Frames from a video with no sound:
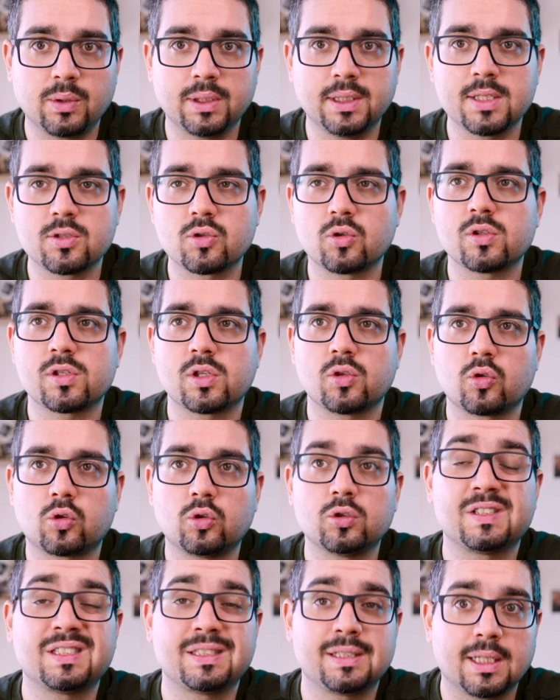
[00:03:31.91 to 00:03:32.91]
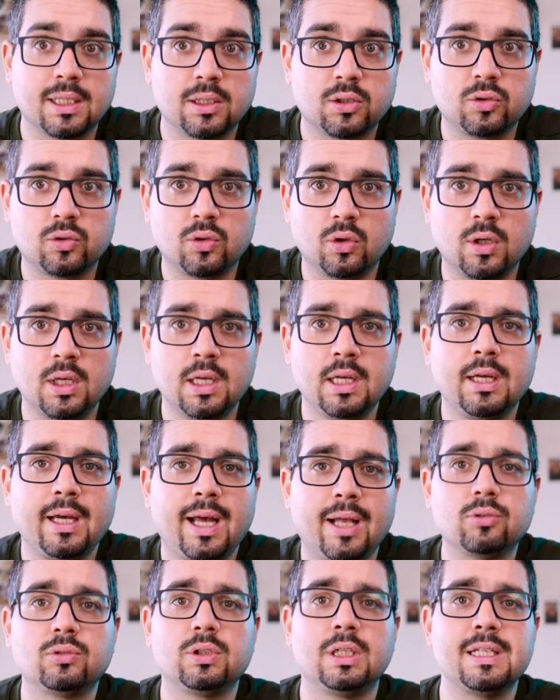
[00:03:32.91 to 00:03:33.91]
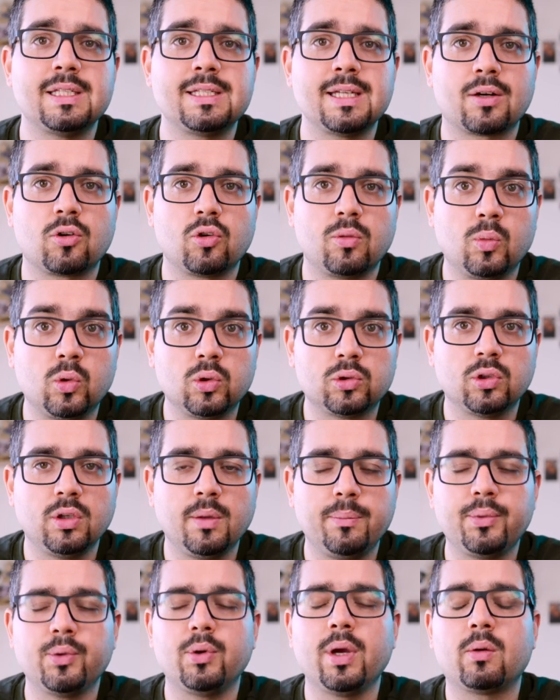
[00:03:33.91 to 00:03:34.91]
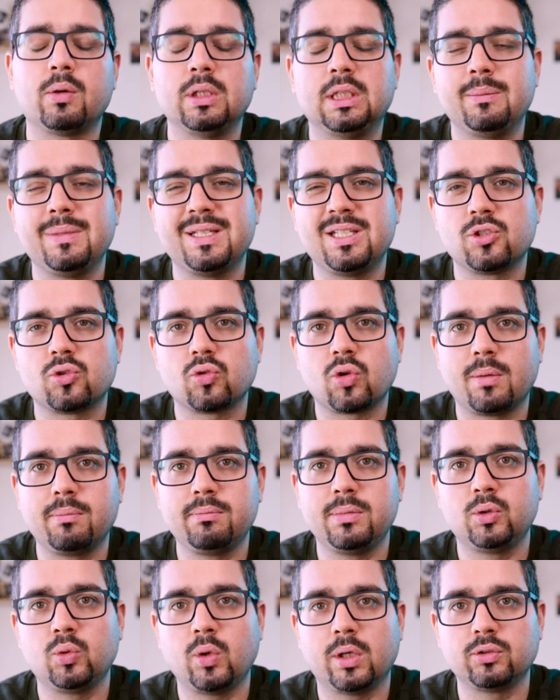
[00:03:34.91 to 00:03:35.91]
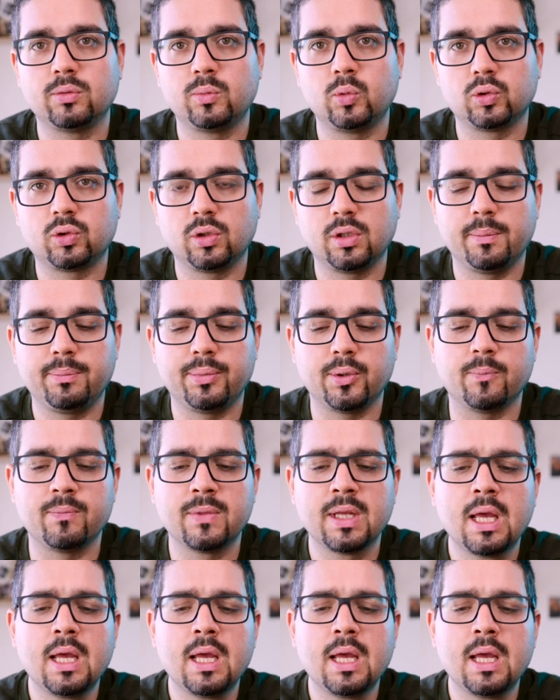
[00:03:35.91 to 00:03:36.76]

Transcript: quindi sono stato costretto ad utilizzarlo molto di più e quindi mi si sono abituato molto di più.